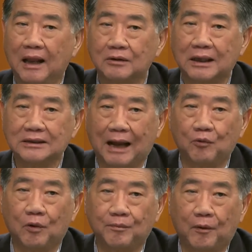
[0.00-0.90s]
แล้วทั้ง
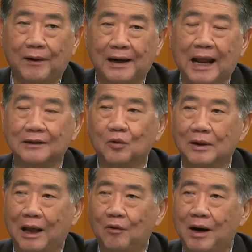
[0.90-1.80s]
3 คนประวนา
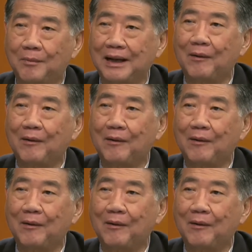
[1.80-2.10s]
ตัวแล้วว่า